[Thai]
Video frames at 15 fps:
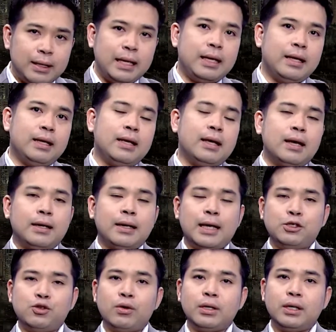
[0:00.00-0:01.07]
ดีใน
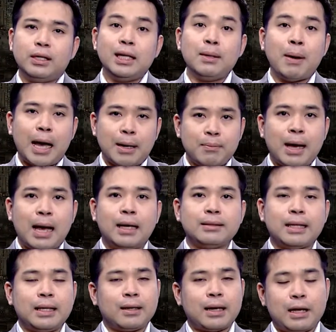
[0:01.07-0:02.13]
ช่วงเดือนที่ผ่านมา
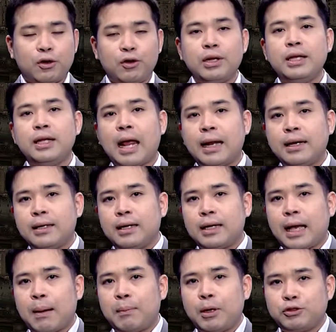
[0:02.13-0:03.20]
แต่อย่างไรก็ดีนั้น
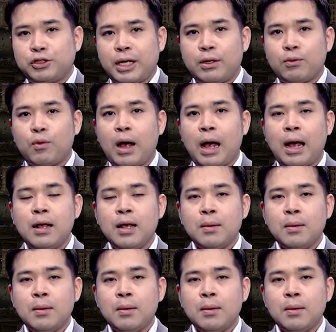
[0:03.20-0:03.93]
นะครับเราจะเห็นว่า